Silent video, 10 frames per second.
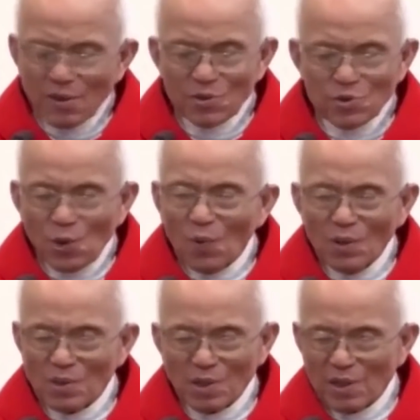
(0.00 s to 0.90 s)
số
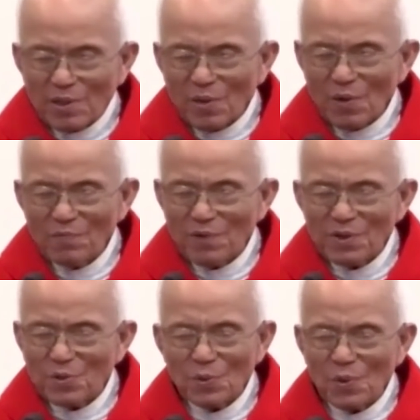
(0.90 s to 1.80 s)
lượng đối với
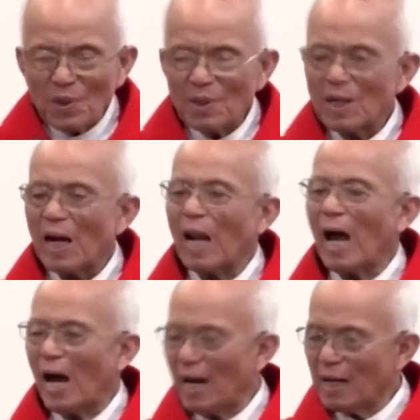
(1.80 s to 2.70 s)
Chúa
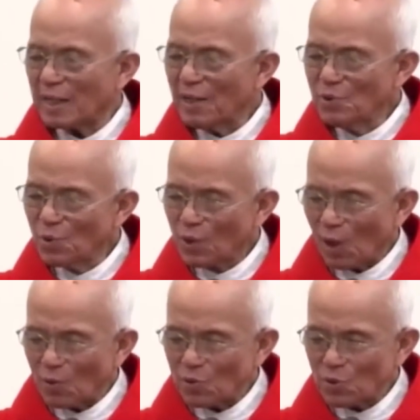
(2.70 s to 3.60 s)
là cái nhu
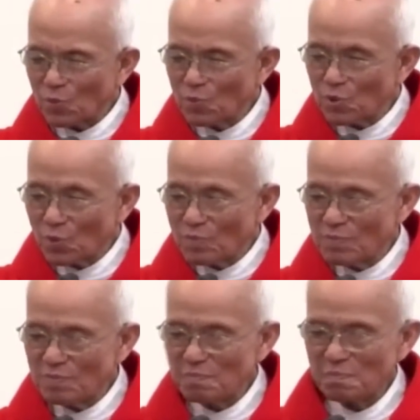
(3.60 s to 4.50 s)
cầu chung chung.
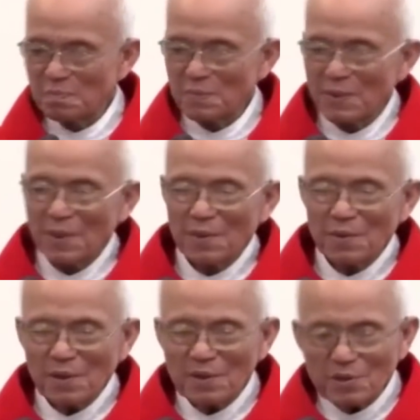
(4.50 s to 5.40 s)

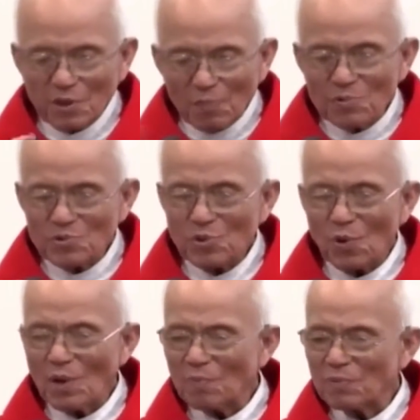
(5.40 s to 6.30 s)
Nhưng trong
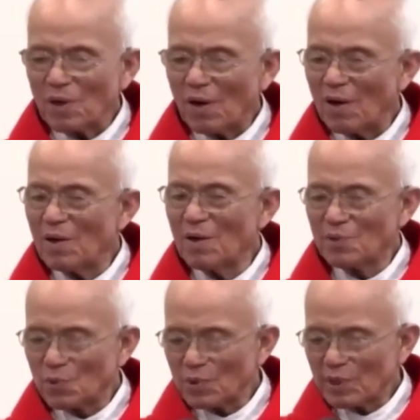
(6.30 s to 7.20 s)
số đông đó,
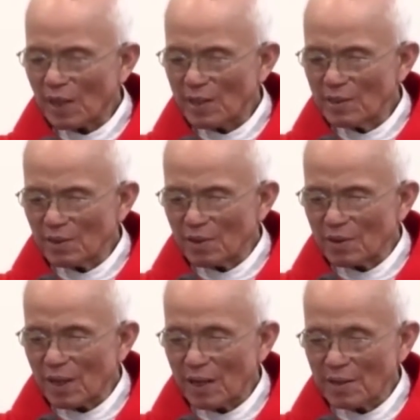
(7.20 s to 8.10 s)
Chúa thấy từng
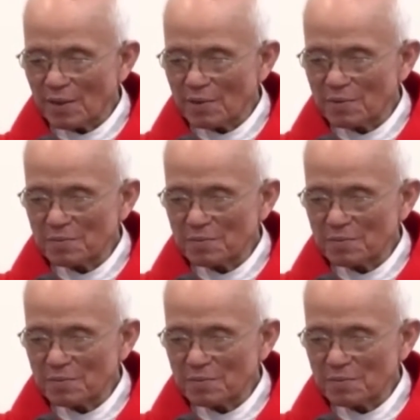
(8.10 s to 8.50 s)
cá nhân.